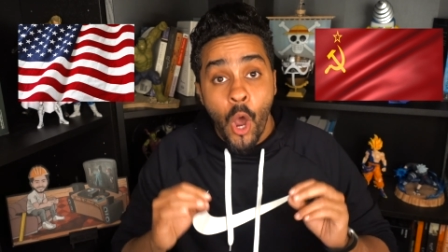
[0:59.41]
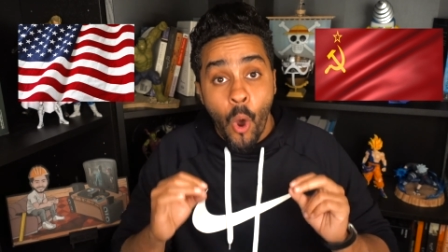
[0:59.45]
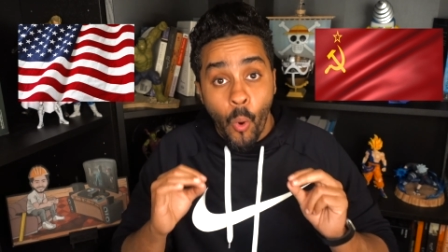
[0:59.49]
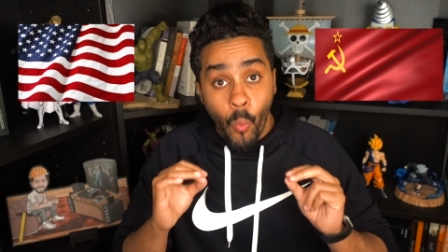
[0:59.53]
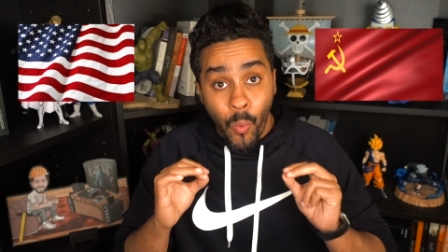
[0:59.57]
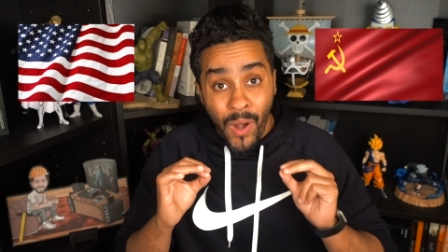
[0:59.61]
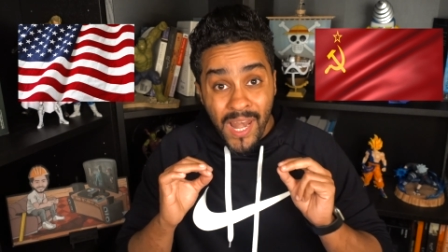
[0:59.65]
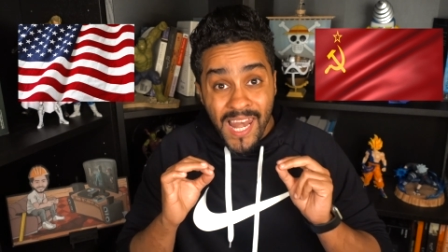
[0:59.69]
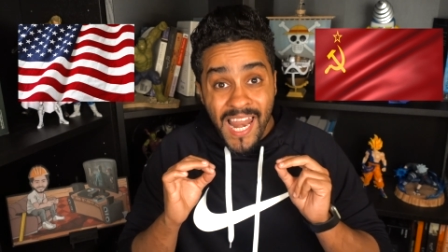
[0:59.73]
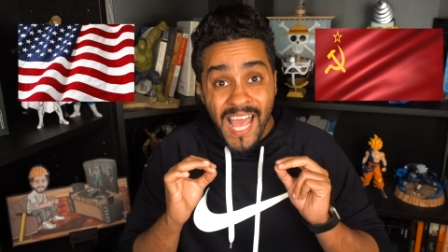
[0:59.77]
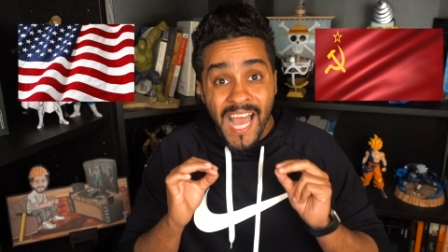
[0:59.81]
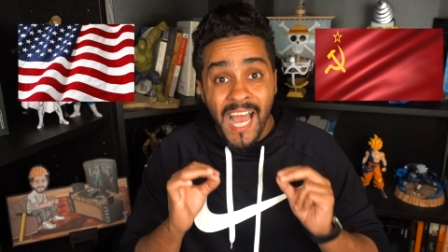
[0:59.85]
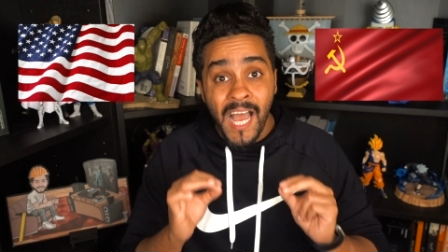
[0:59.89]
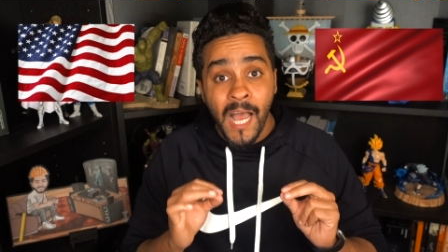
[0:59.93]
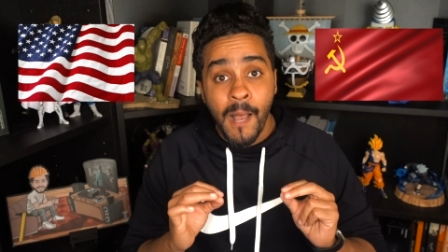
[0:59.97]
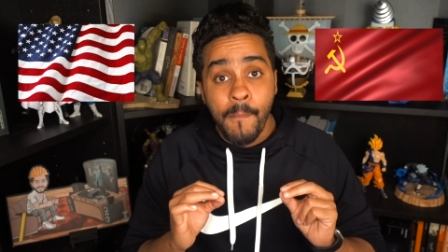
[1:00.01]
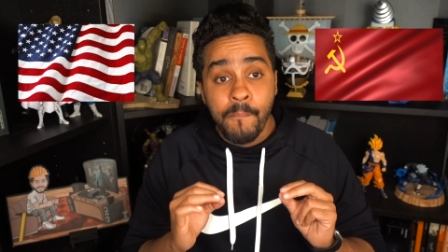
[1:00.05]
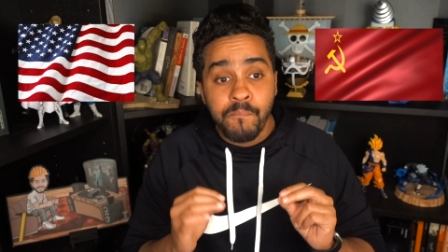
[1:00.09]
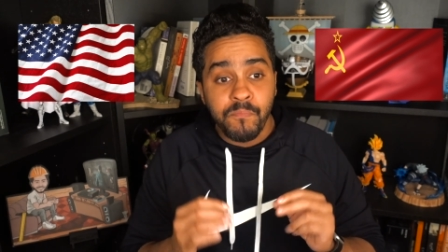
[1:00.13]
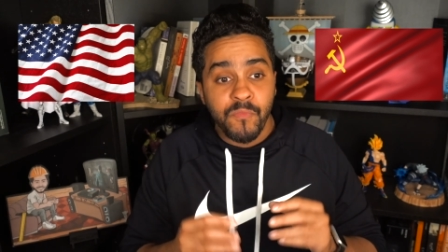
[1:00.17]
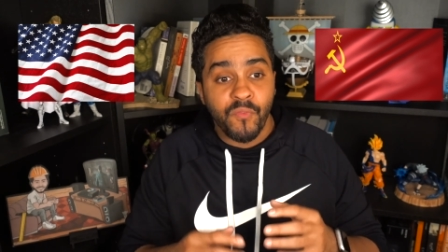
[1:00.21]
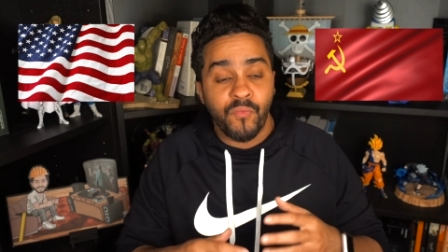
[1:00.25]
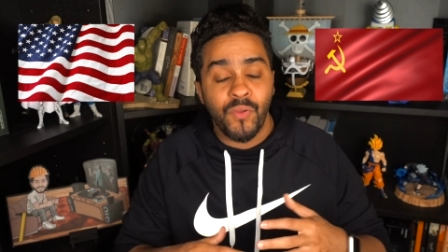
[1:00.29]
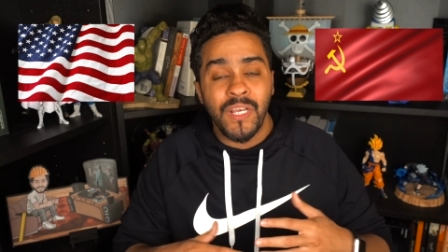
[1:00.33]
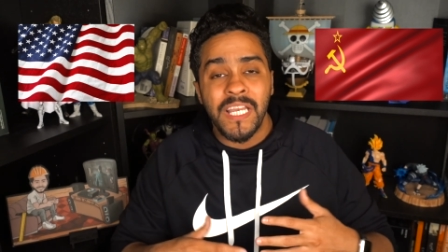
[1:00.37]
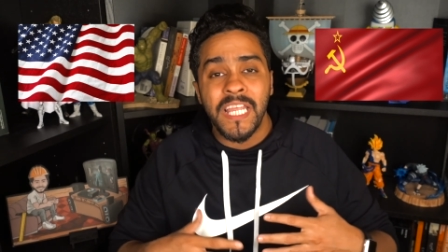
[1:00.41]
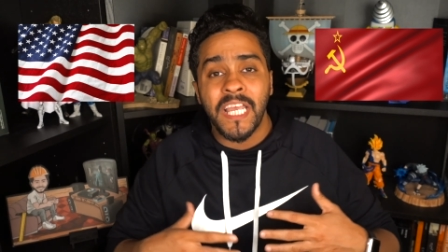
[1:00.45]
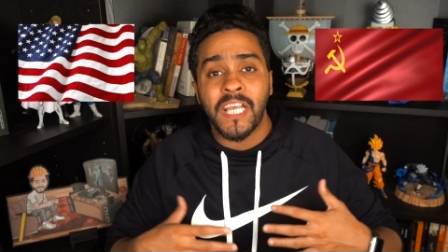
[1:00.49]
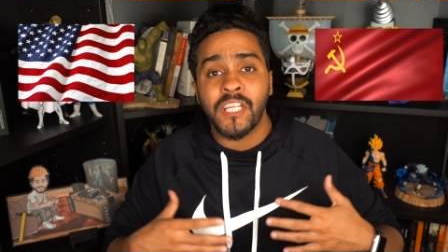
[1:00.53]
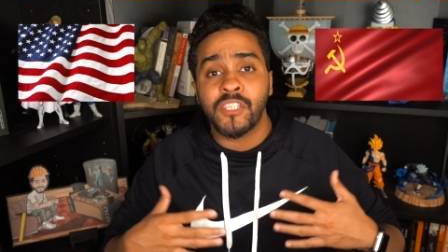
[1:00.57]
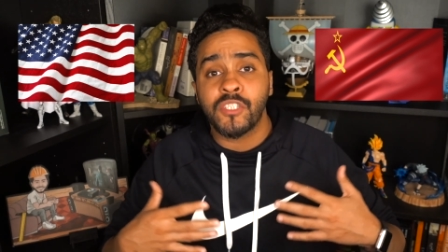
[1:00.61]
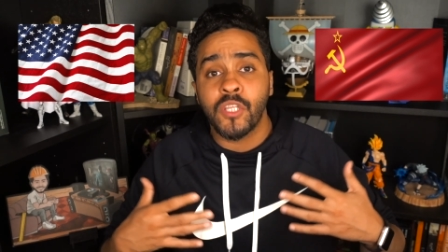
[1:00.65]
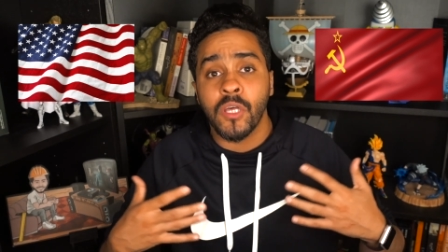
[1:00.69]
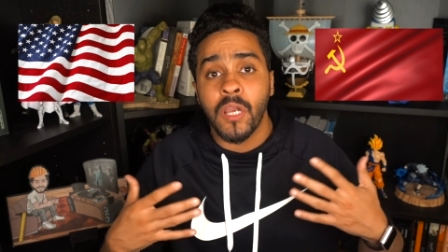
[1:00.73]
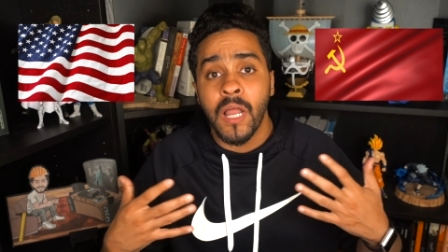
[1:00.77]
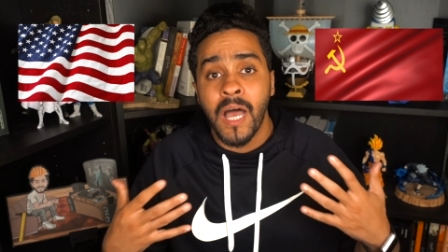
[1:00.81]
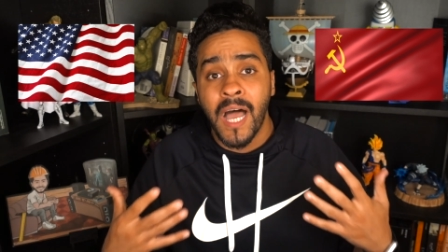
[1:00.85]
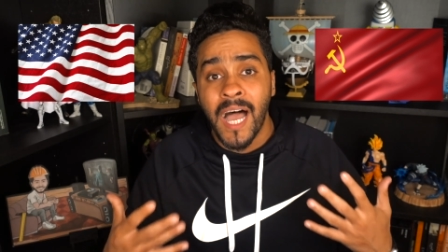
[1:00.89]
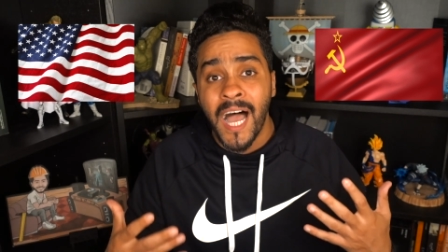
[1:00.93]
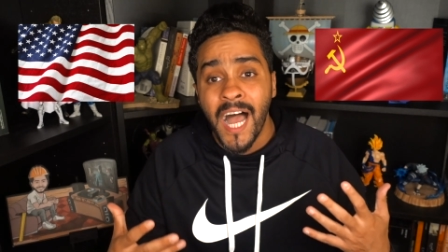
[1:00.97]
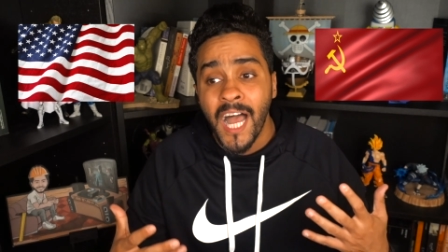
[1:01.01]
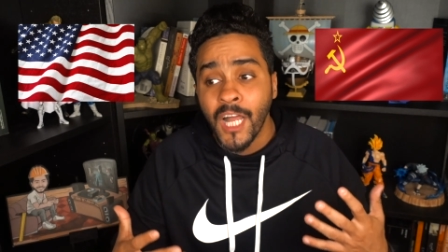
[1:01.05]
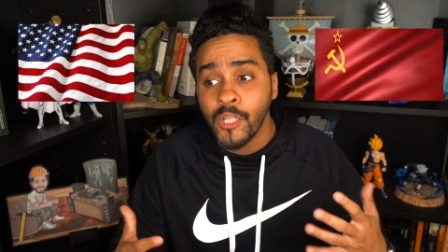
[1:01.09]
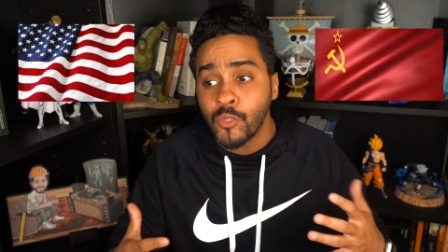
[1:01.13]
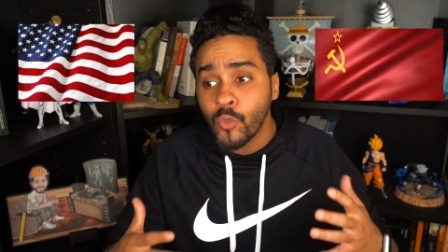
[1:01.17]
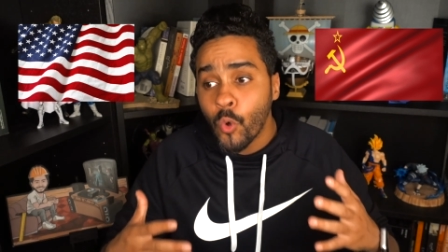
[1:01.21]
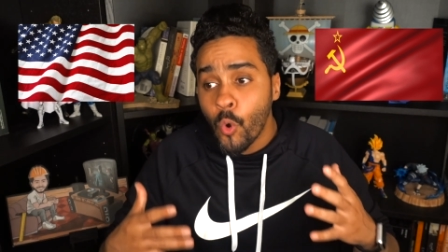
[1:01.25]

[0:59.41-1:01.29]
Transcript: والاهم في الاختراعات